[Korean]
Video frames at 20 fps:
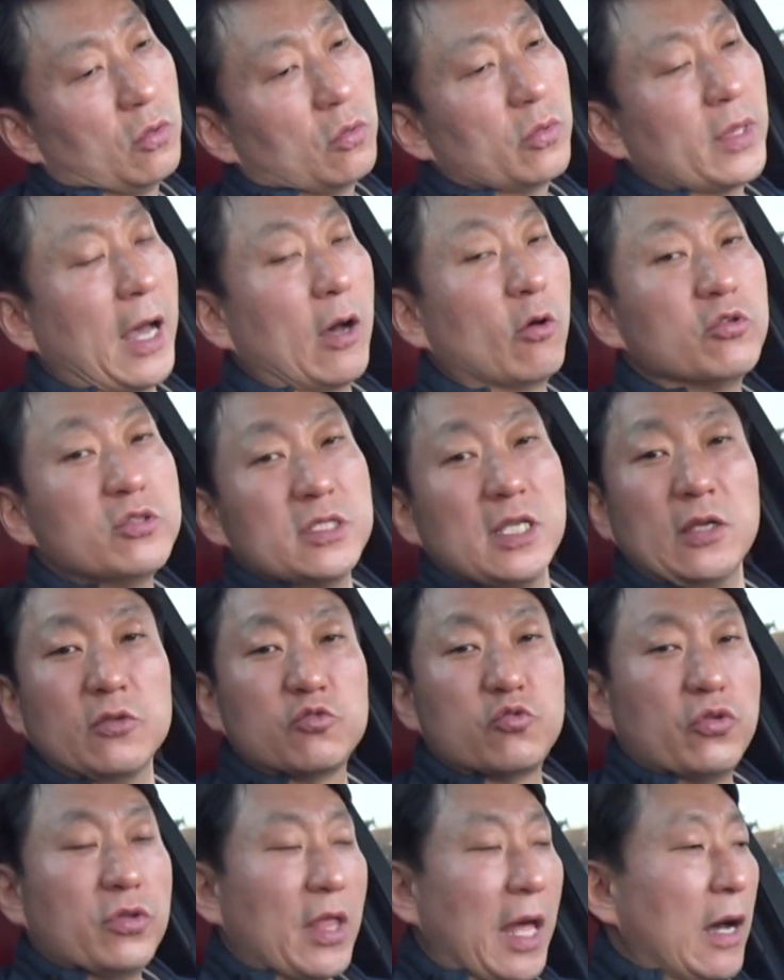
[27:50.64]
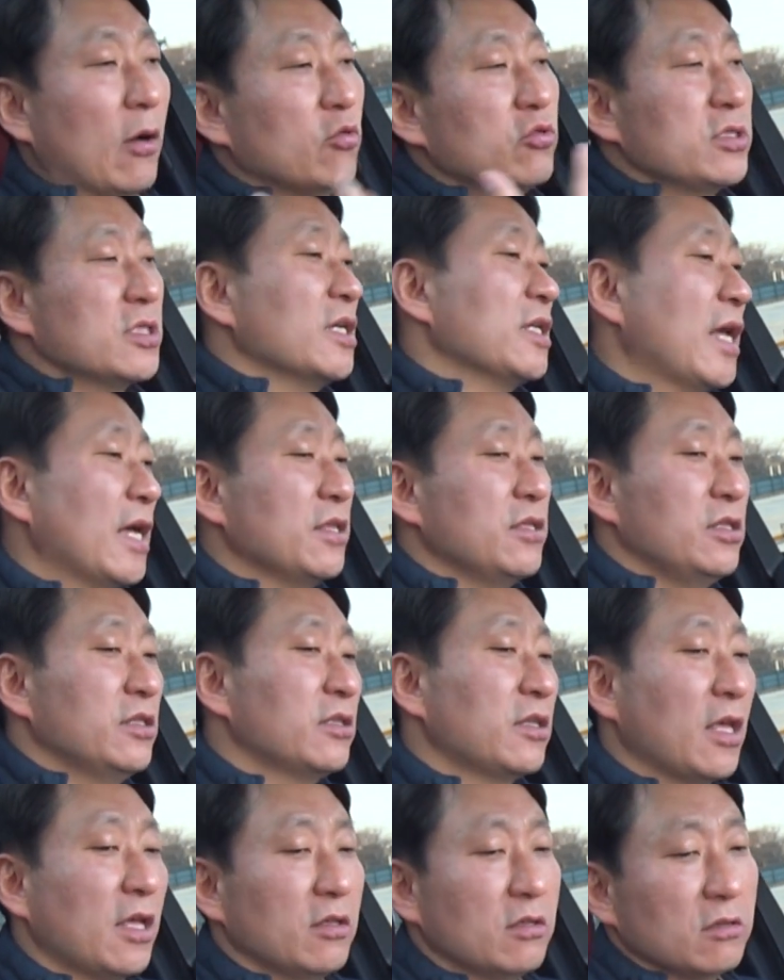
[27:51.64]
나 혼자 주, 나 혼자 다닐
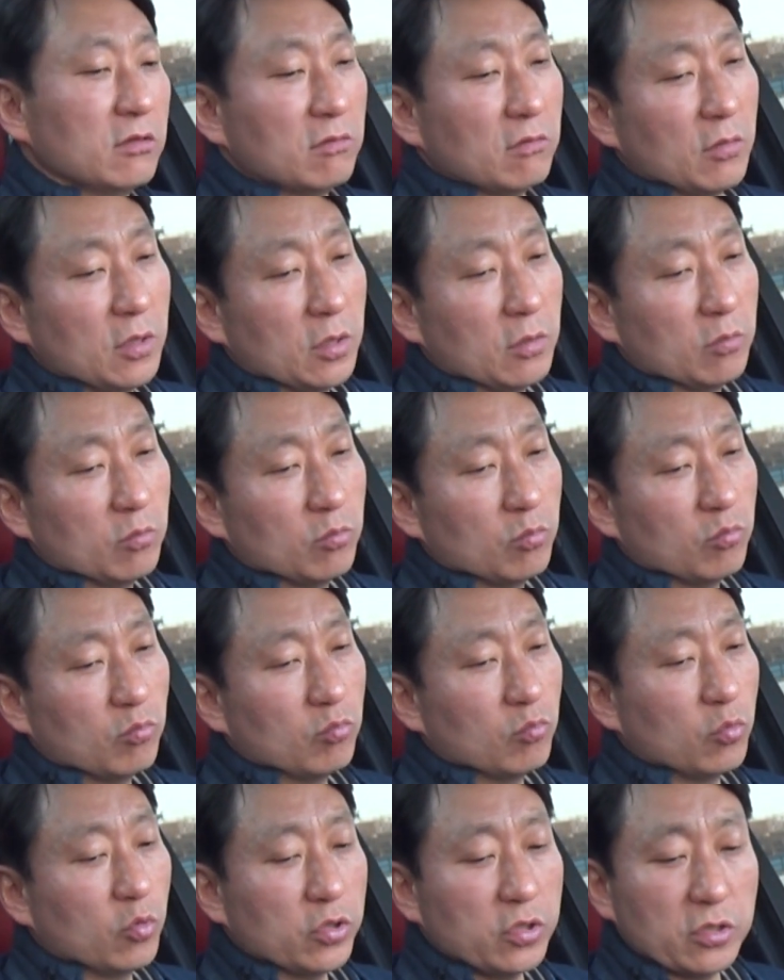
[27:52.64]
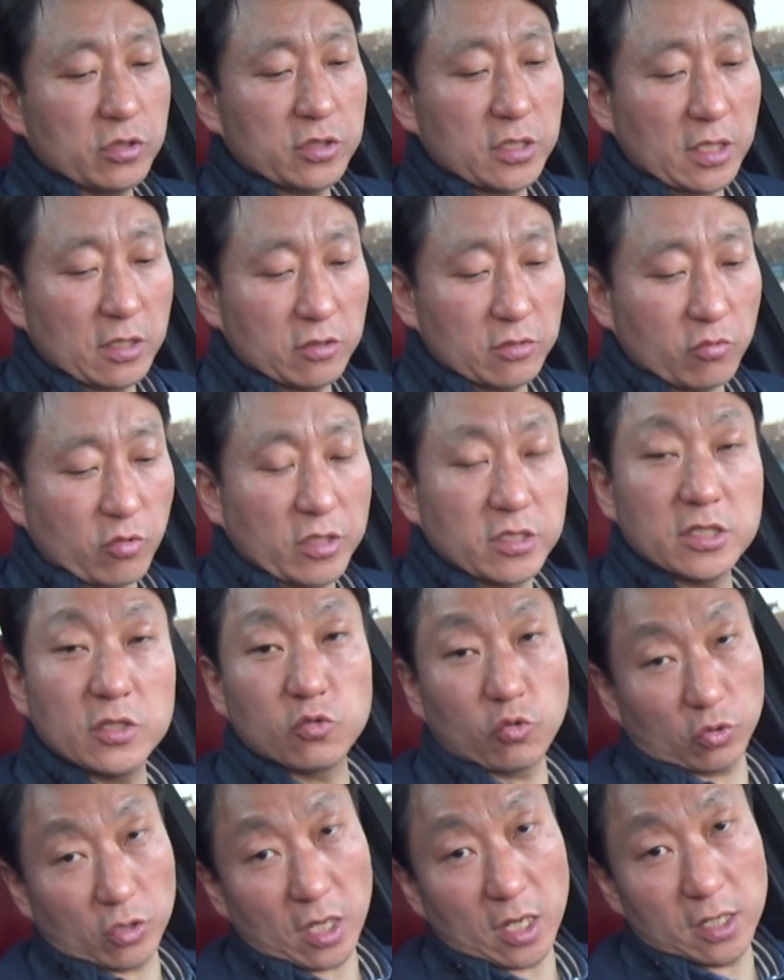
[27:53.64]
때는 뭐 이런 차는 굉장히
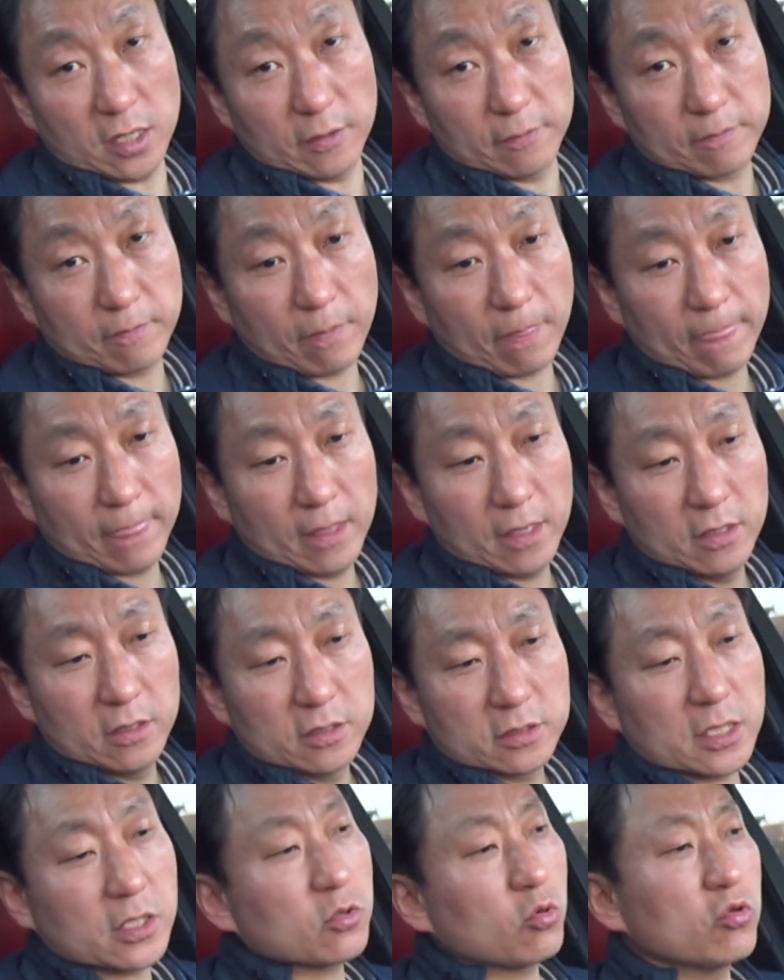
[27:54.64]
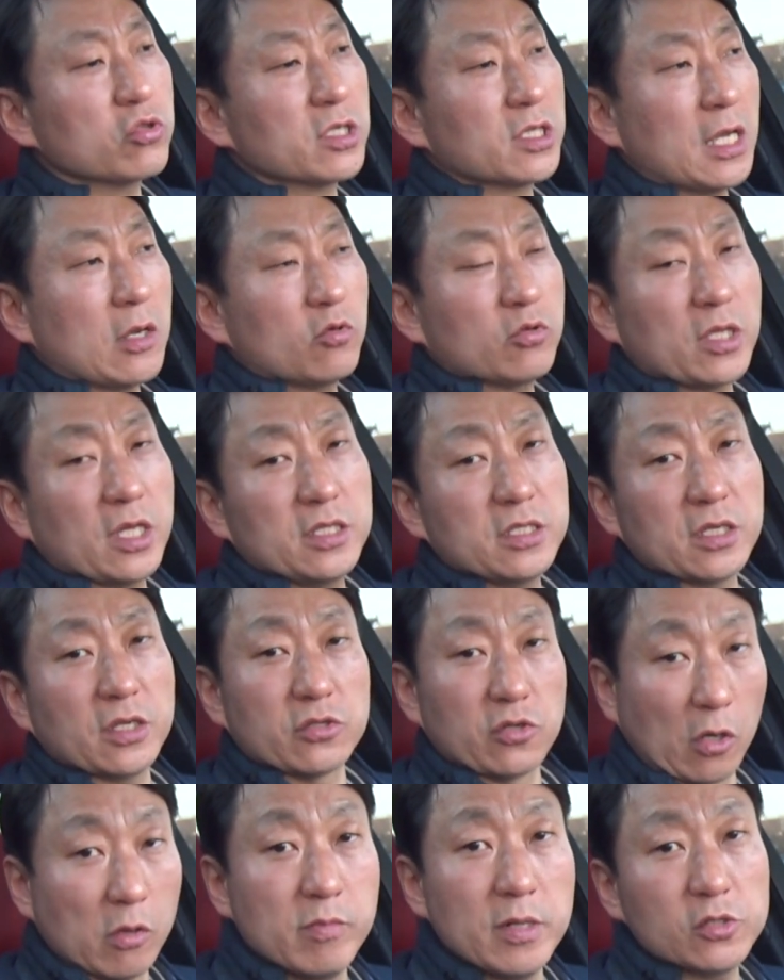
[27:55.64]
좋다. 사실 혼자 타고 다니기
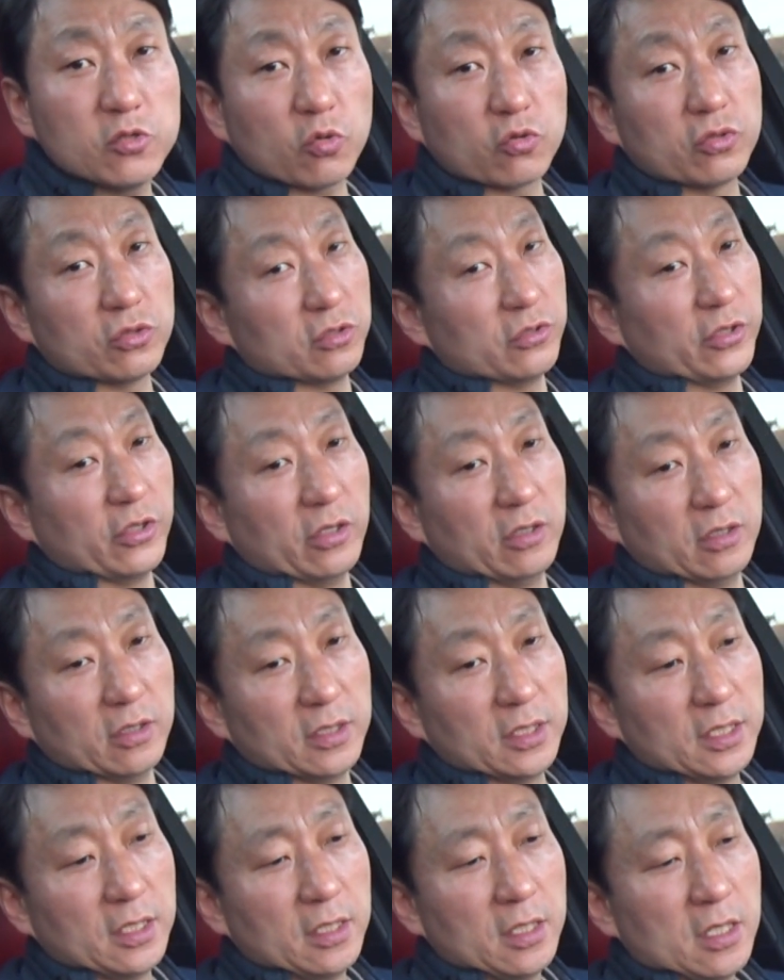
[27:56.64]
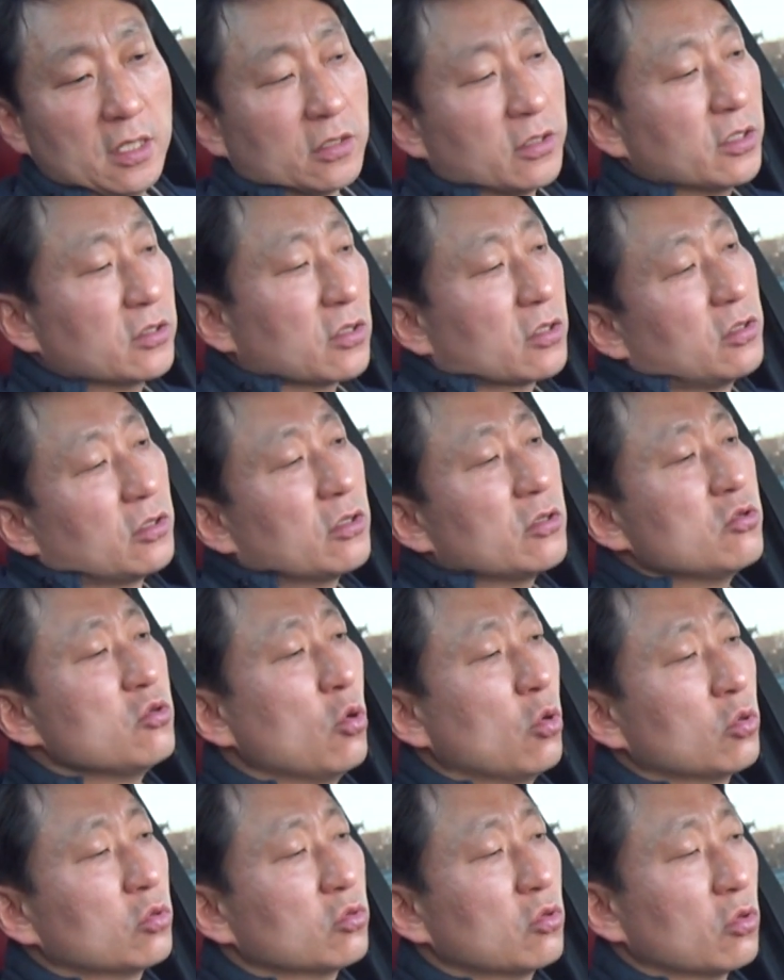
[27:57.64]
정말 좋거든요. 그래서 그런
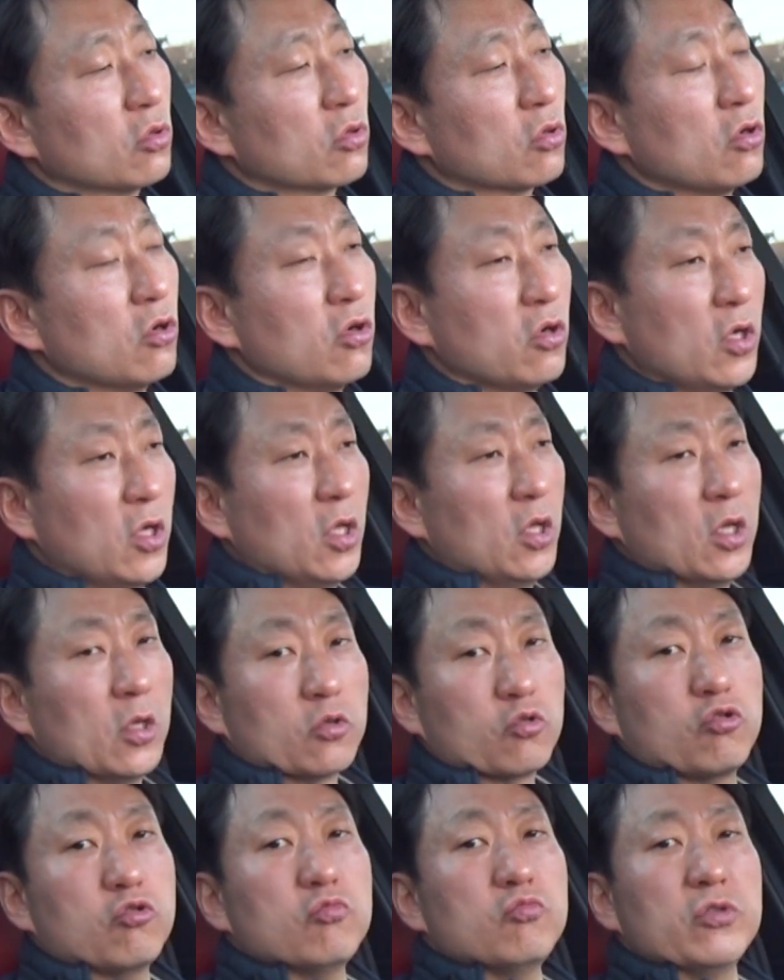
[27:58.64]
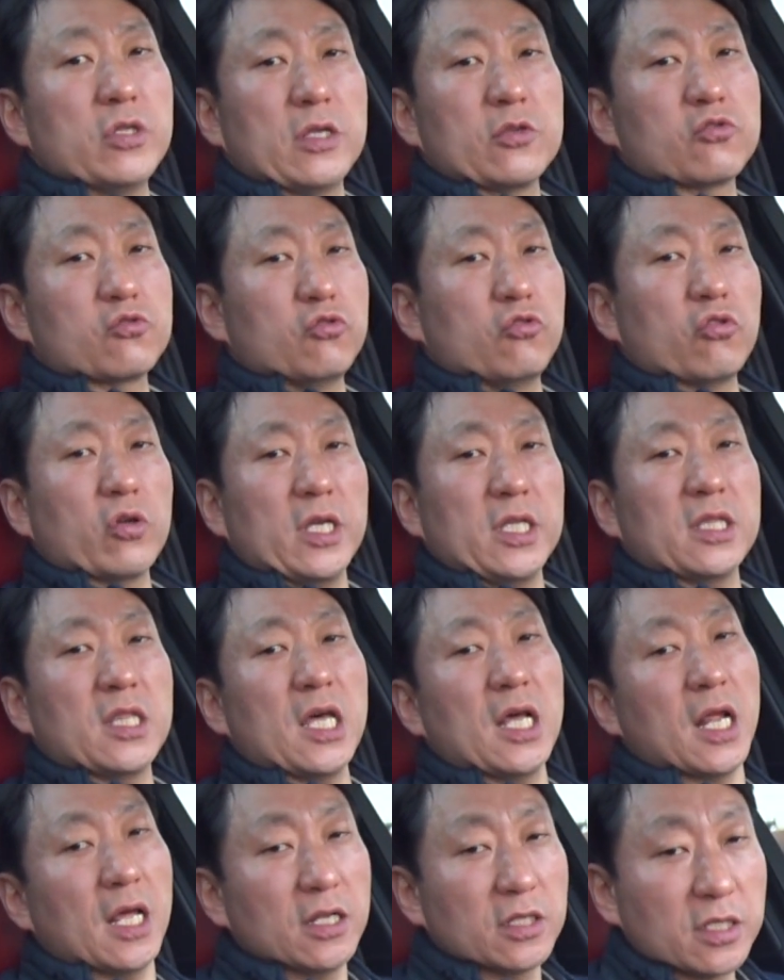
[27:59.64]
용도로 충분한 수요가
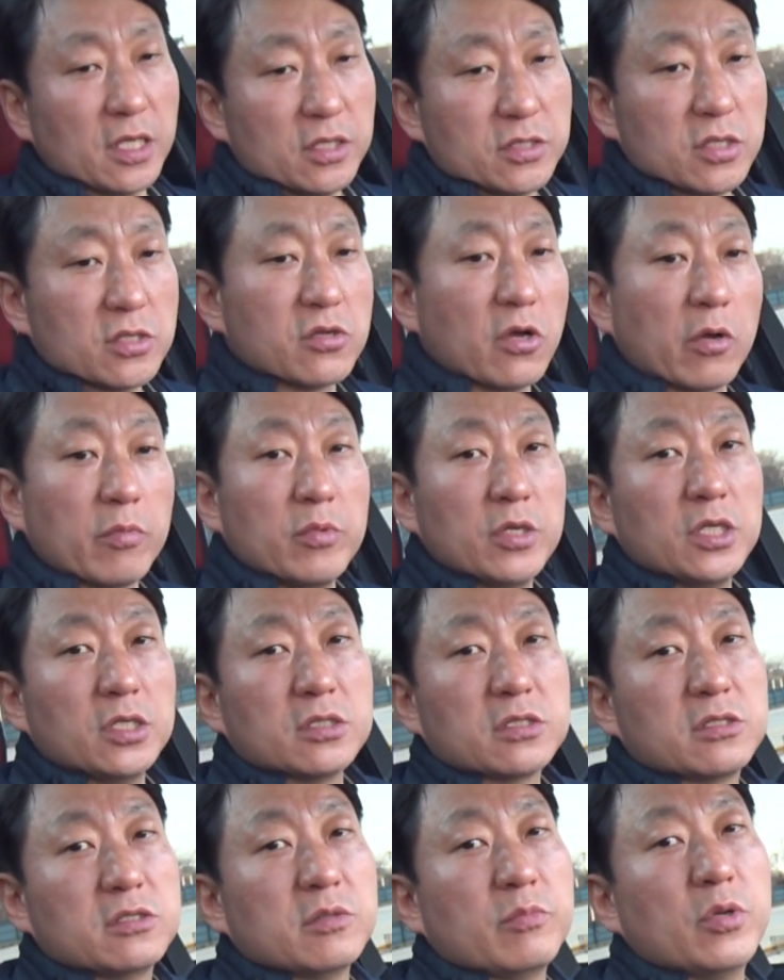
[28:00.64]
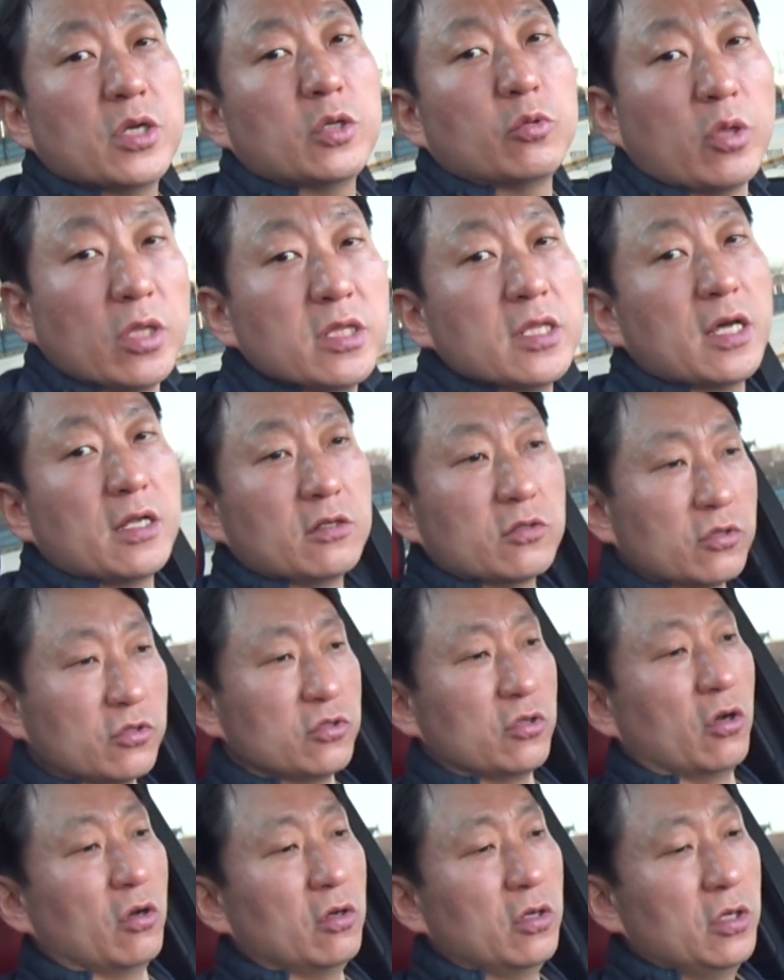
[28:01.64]
있다라는 게 이제 증명이 증명이 된다는
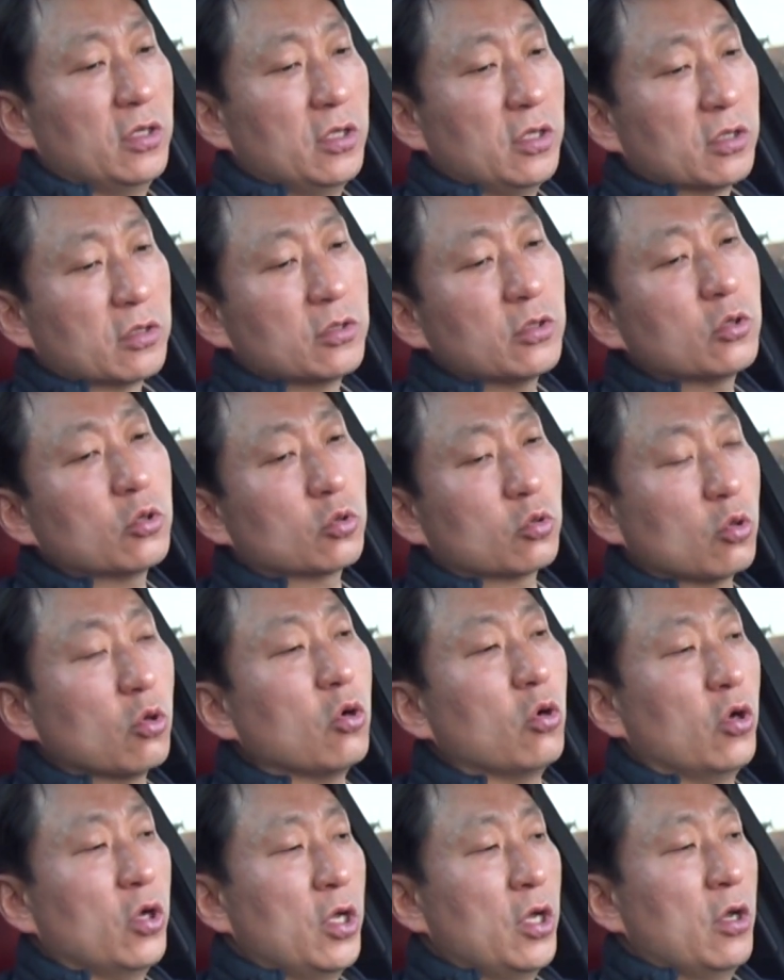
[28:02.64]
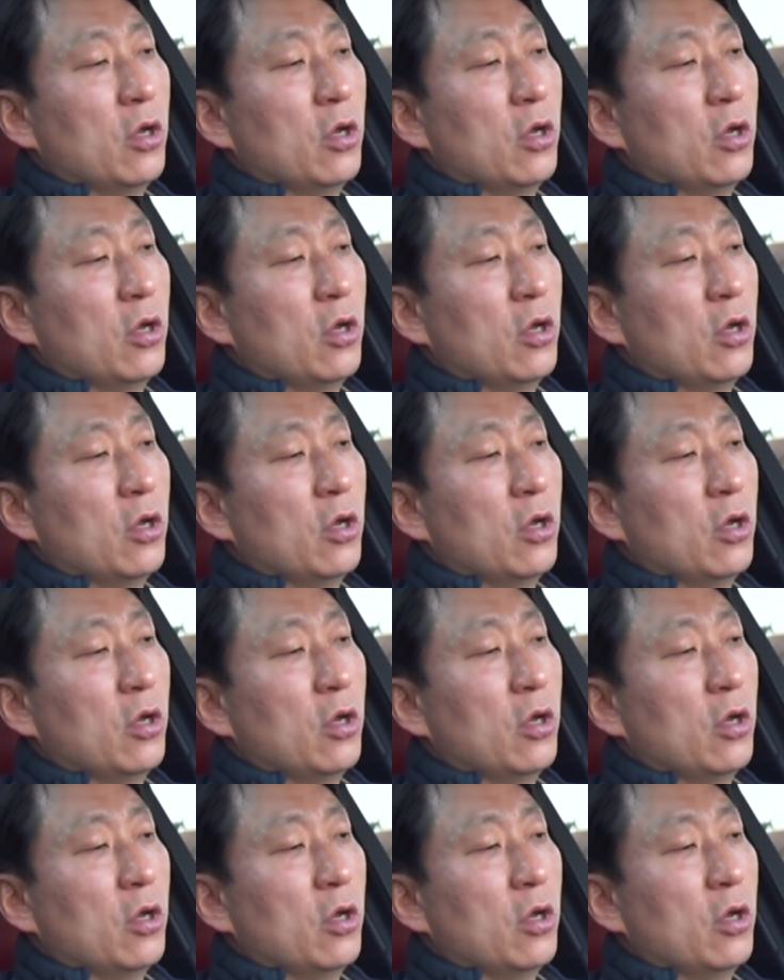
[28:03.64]
거죠. 그리고 또